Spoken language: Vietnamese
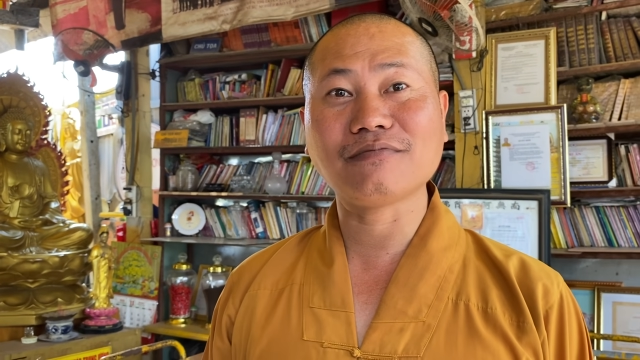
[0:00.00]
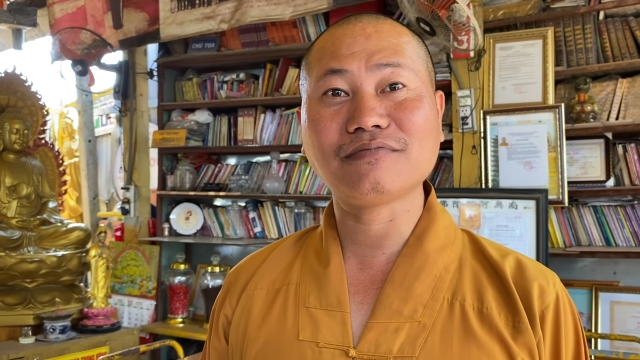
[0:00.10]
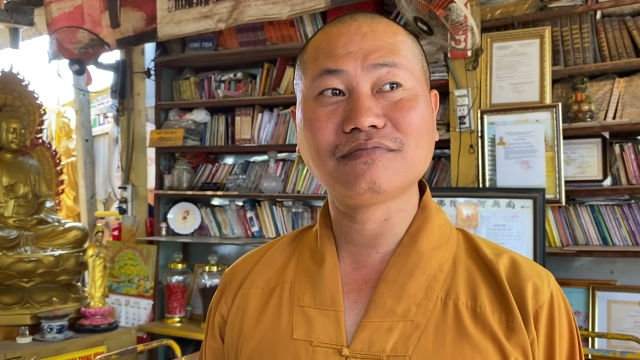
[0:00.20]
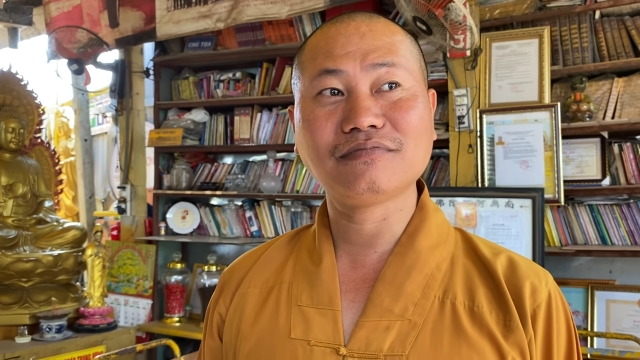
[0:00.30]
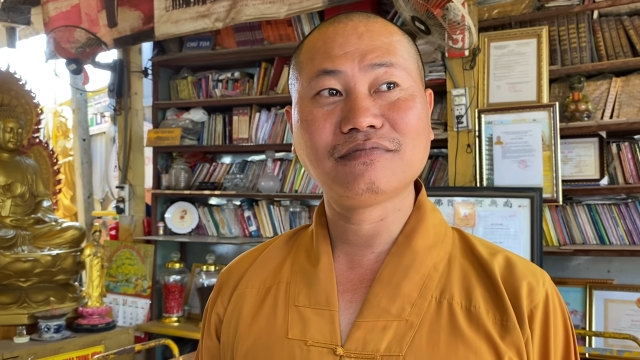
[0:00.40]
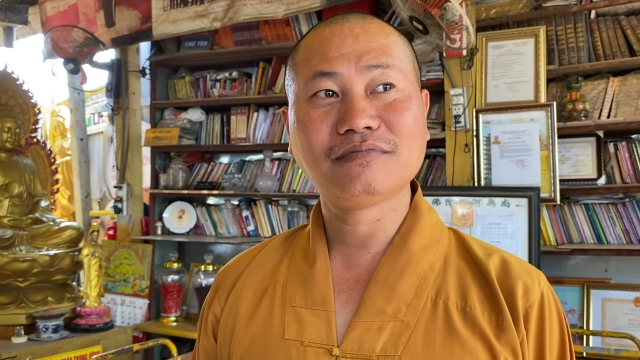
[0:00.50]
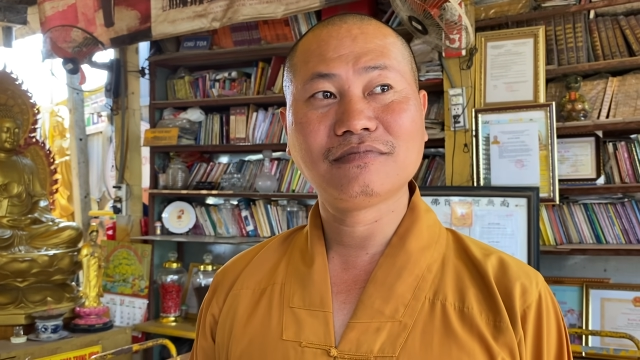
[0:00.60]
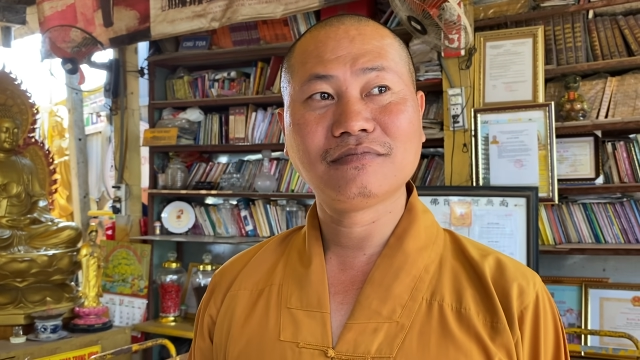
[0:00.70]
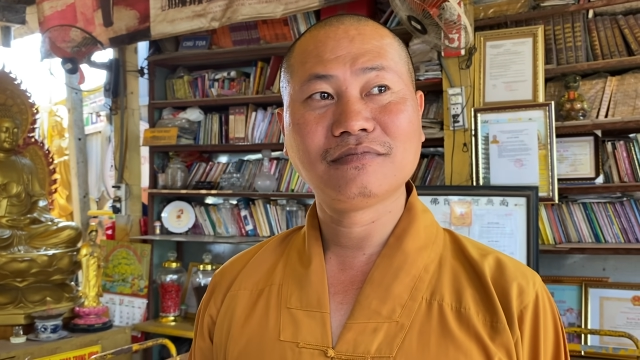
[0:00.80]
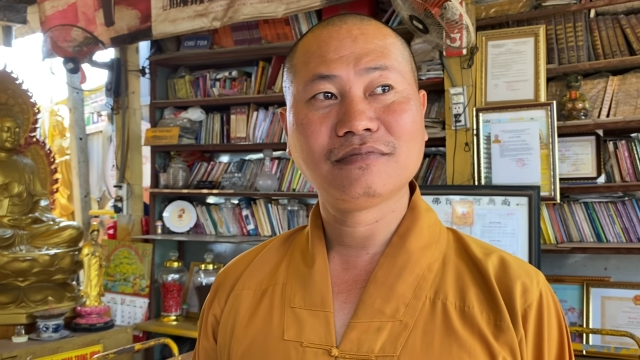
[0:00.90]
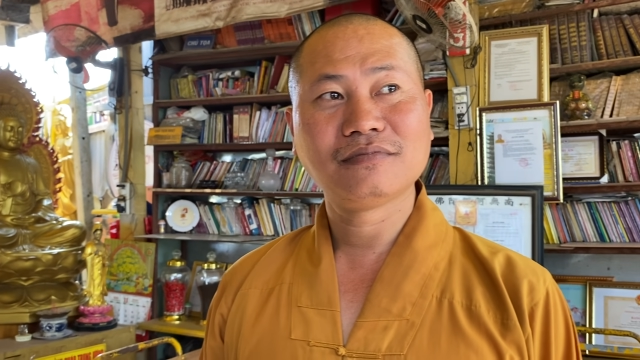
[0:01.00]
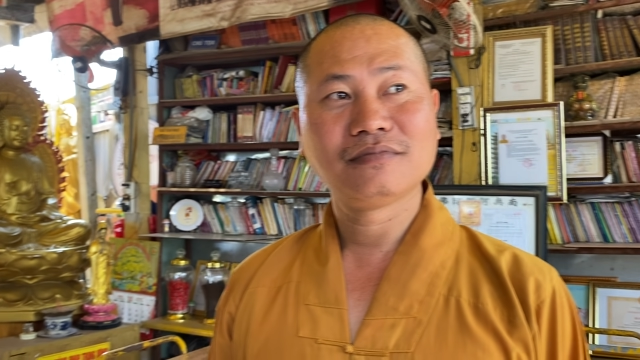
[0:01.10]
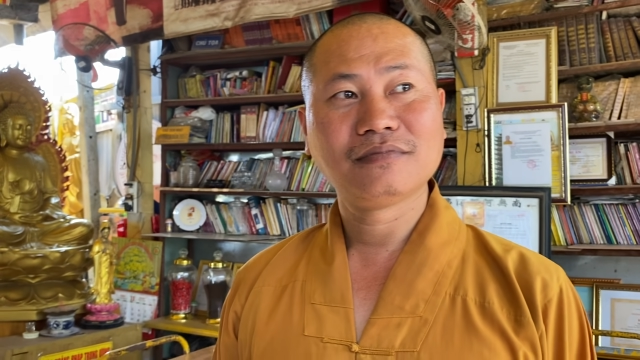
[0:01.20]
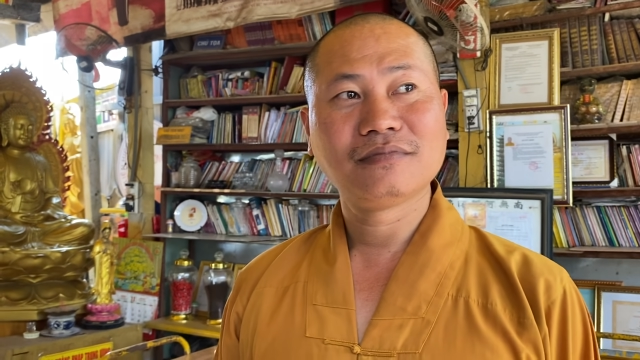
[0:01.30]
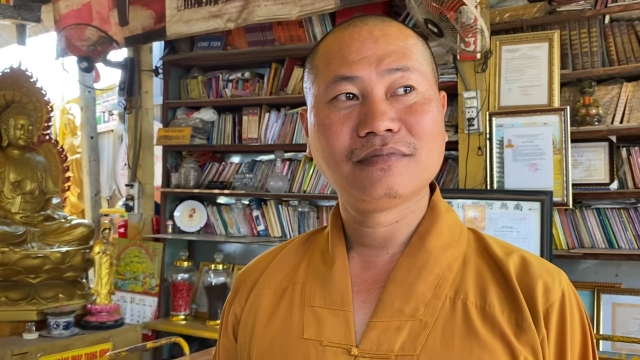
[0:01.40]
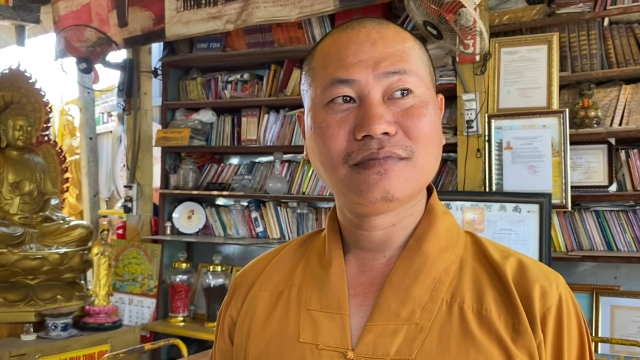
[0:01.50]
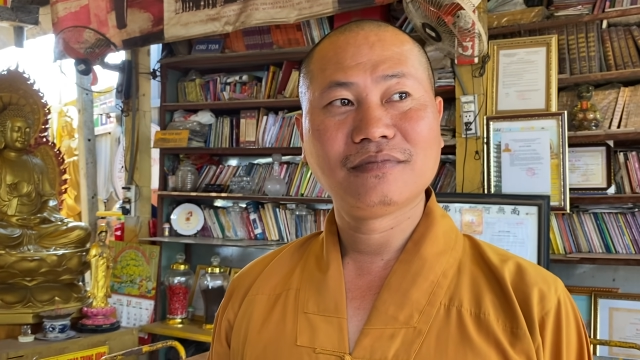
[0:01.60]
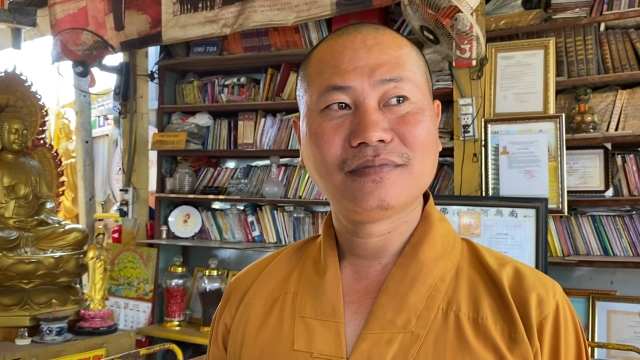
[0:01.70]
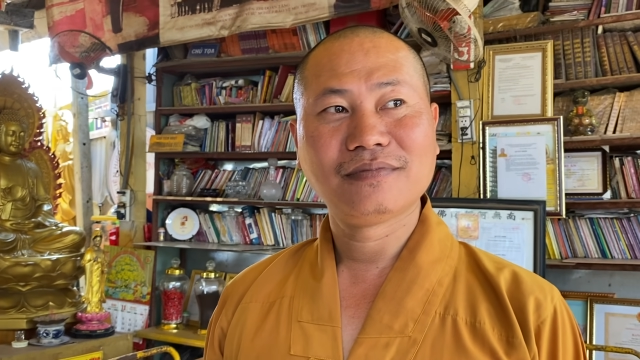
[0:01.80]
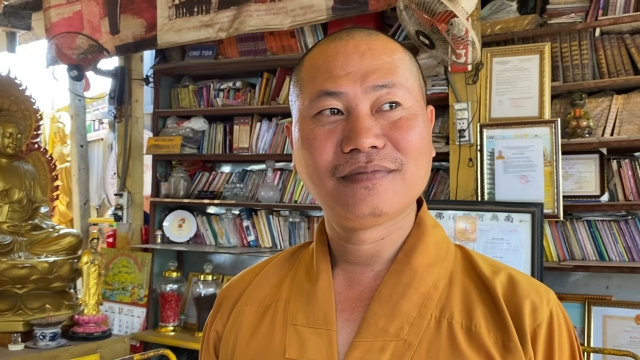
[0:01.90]
Bên kênh của tụi con chưa có
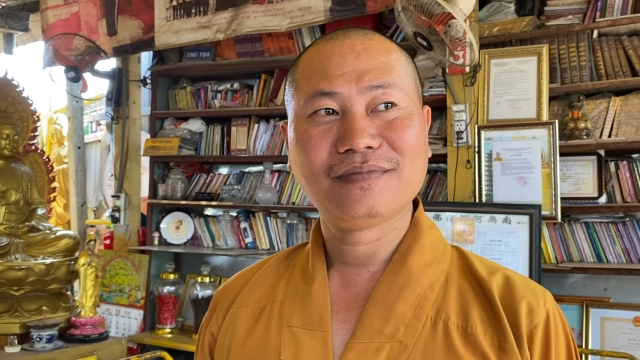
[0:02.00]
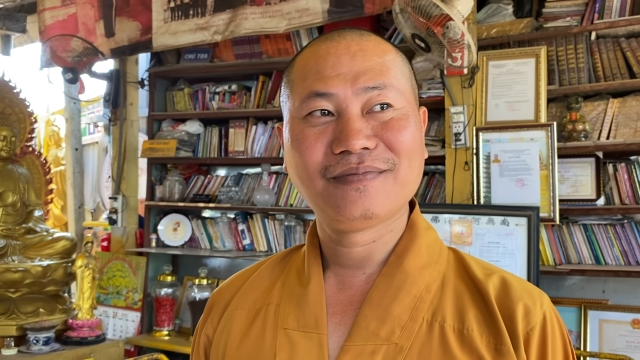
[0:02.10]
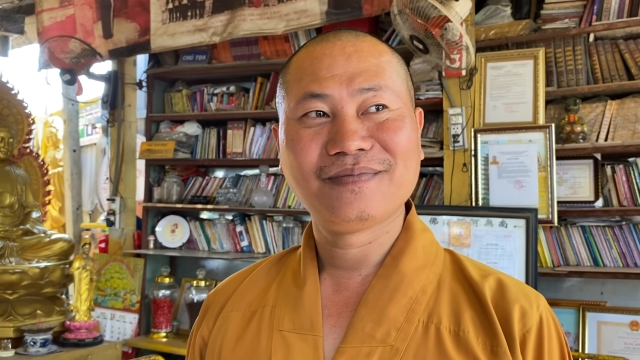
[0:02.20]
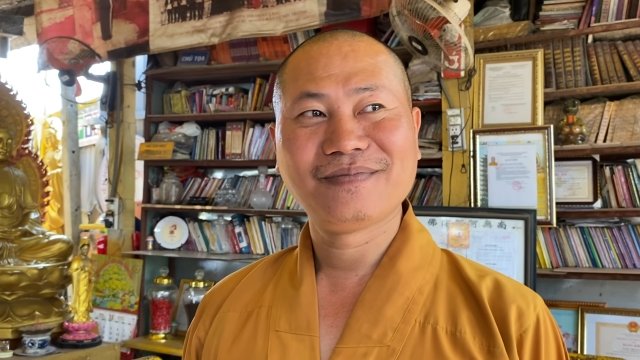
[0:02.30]
quay